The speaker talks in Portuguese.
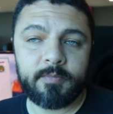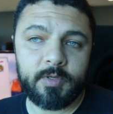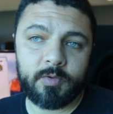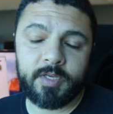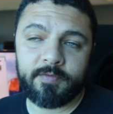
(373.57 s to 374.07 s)

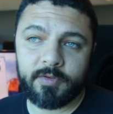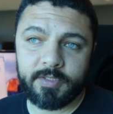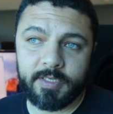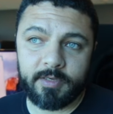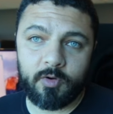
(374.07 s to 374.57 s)
e o que
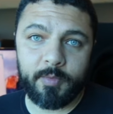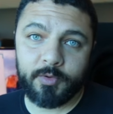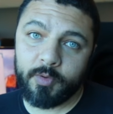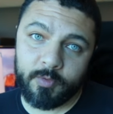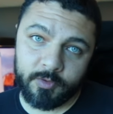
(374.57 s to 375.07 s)
você come
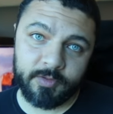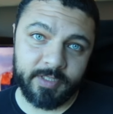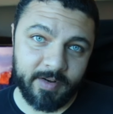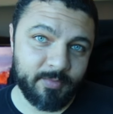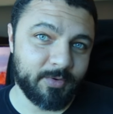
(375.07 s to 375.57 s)
no almoço
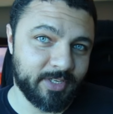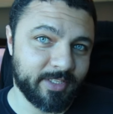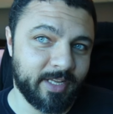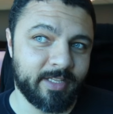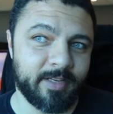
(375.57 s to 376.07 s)
serve para o
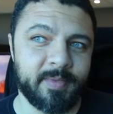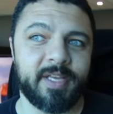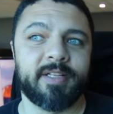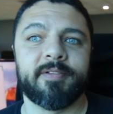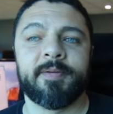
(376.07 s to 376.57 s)
jantar
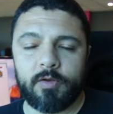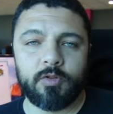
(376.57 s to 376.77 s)
também, né?